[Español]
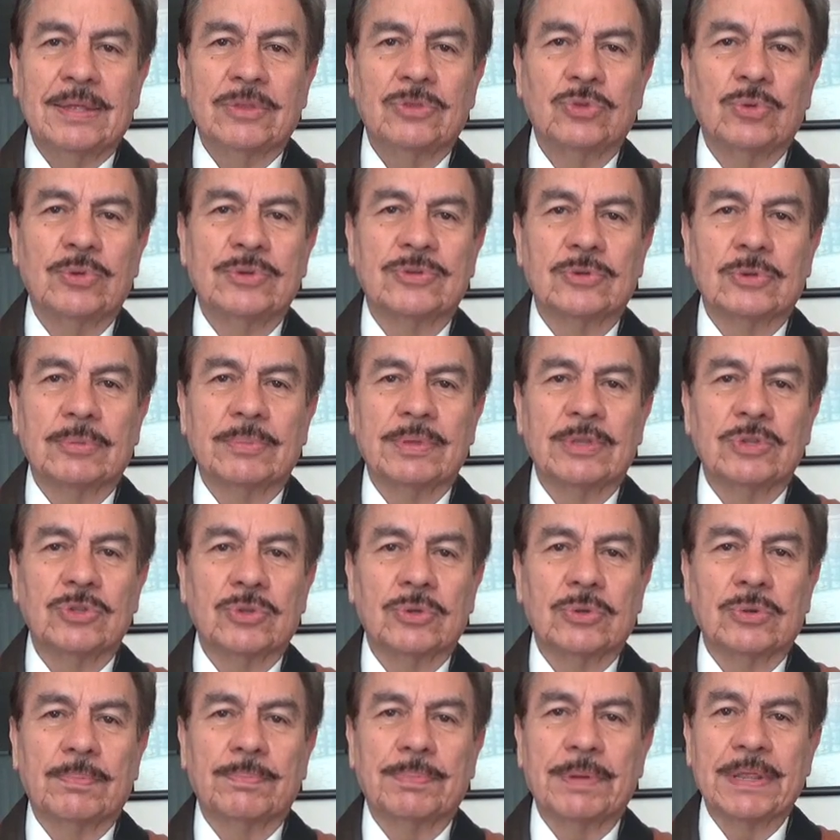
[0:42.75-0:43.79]
tu
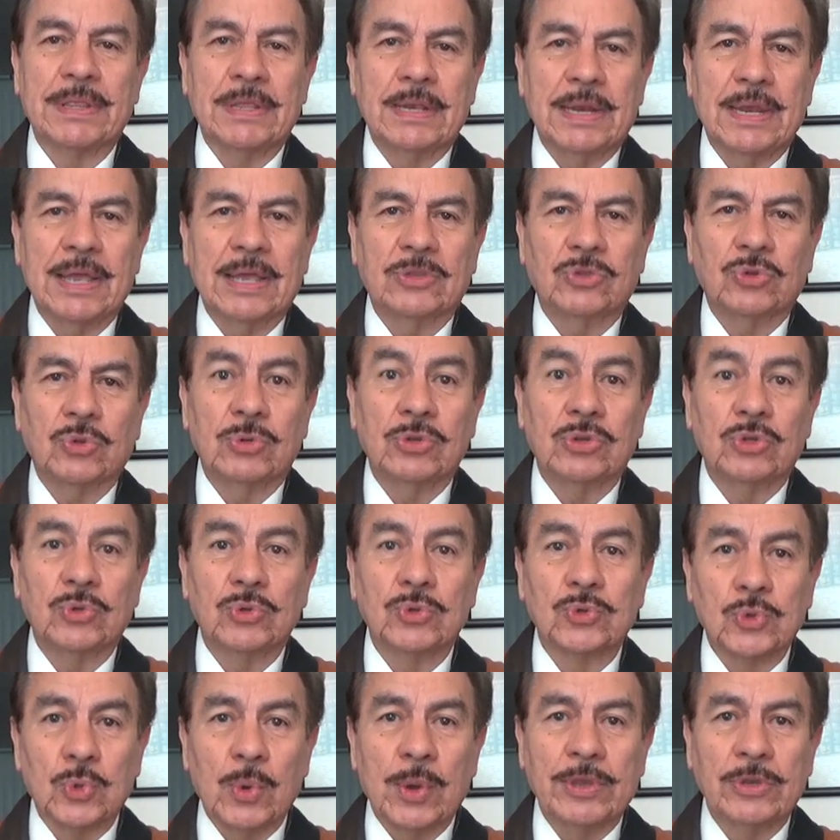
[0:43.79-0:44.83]
instrumento predilecto y tu
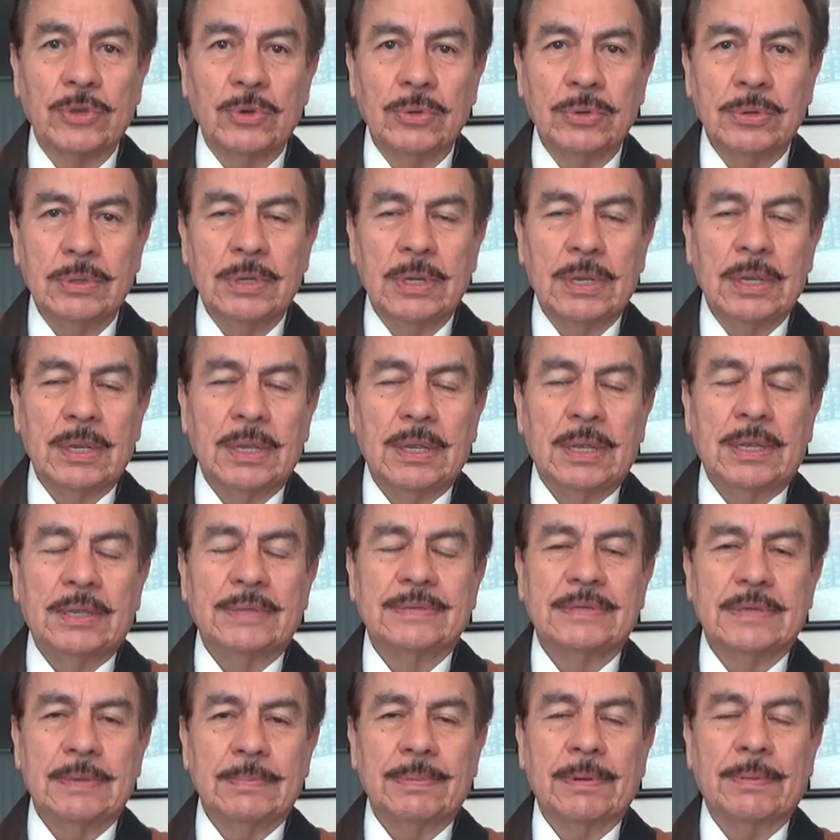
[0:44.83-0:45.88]
sueño,
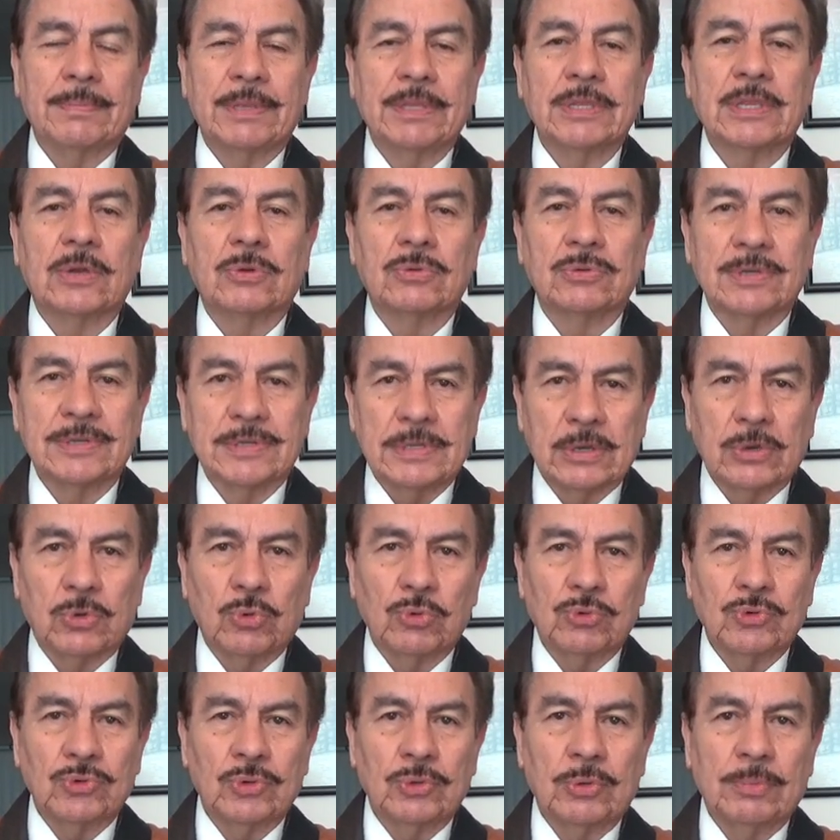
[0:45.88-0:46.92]
Simplemente con este
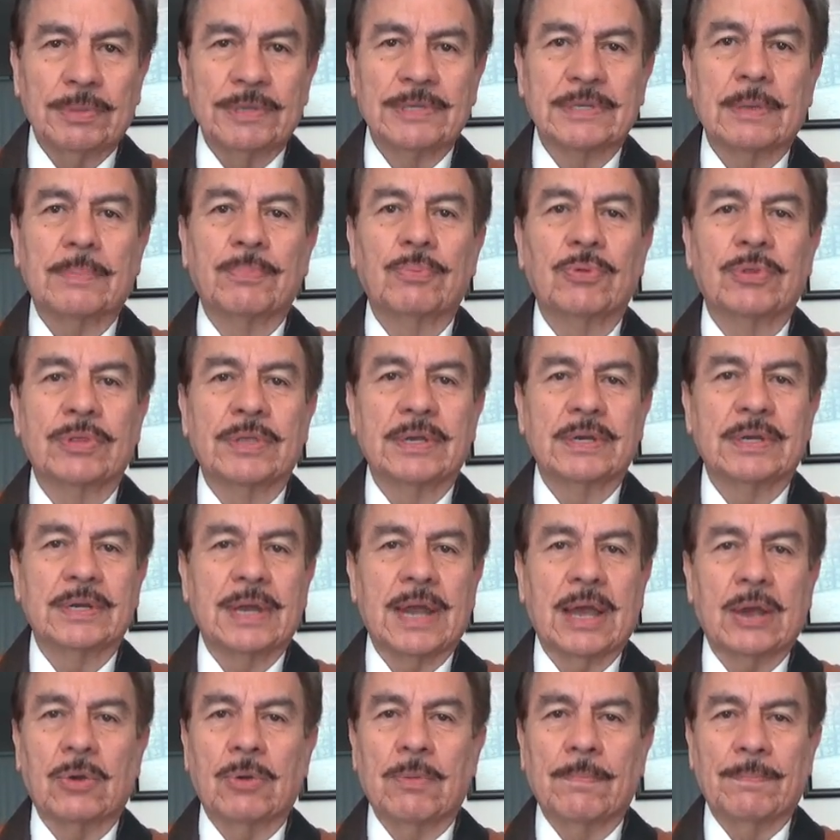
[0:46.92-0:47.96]
curso vas a poder
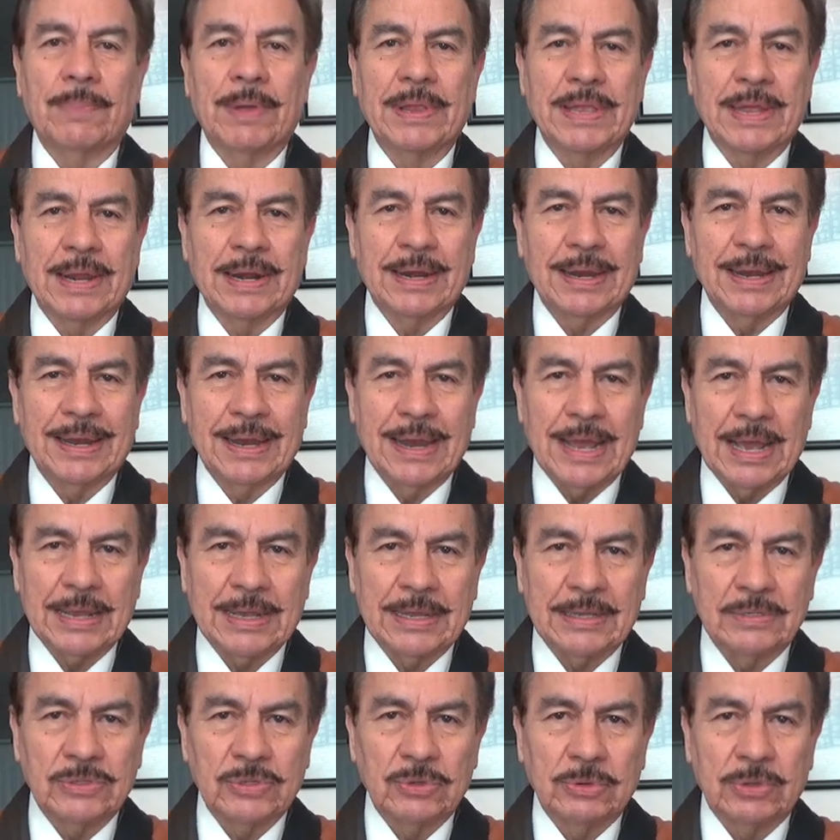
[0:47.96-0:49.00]
acompañar la
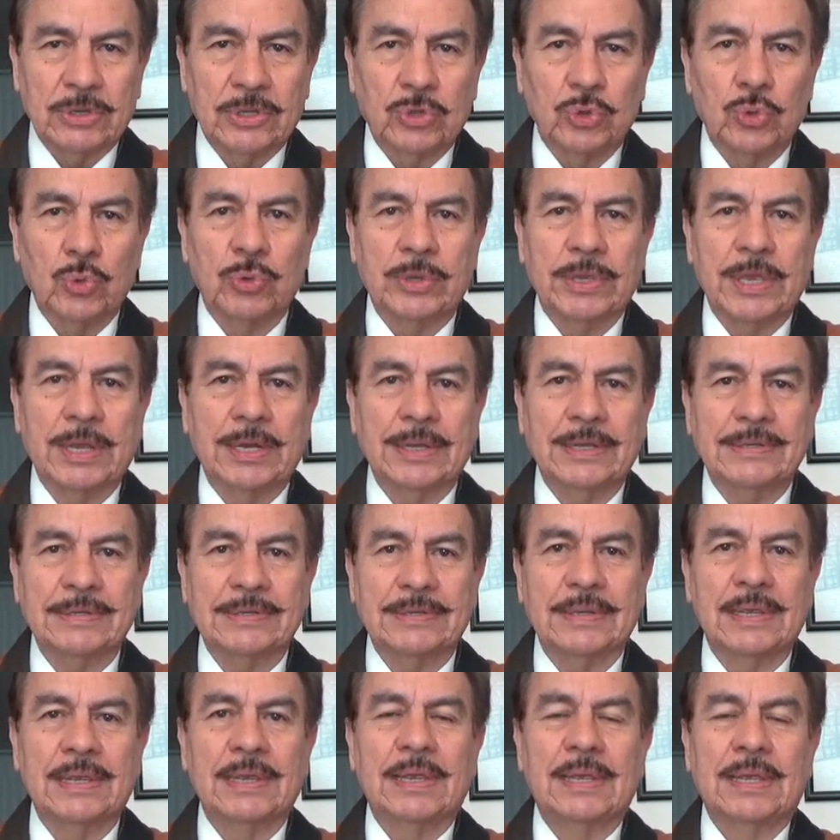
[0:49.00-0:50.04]
canción que tú
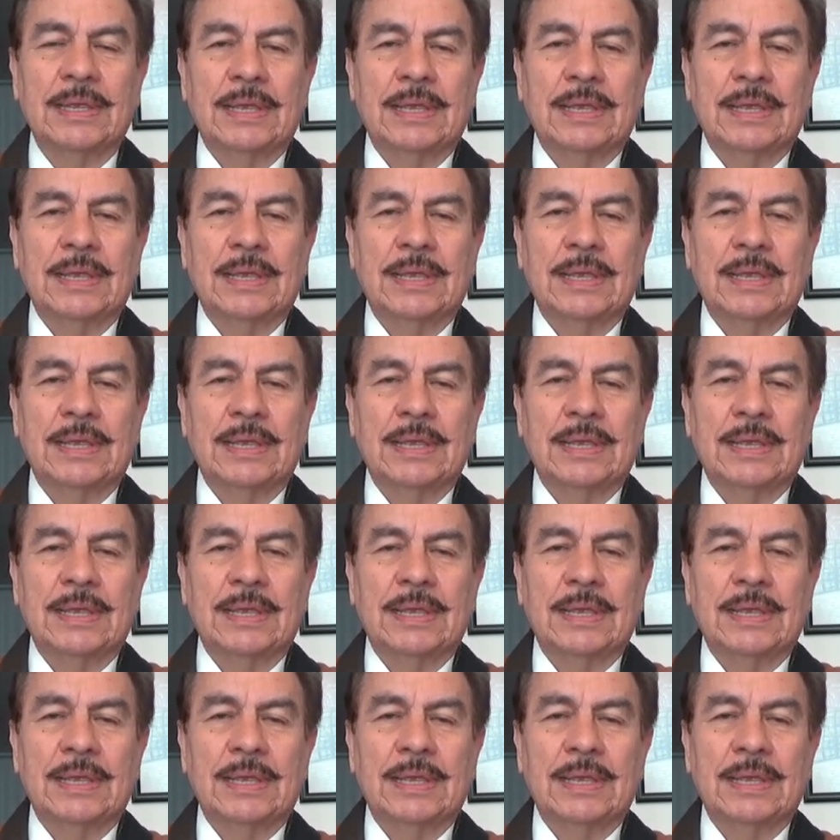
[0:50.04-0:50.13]
quieras,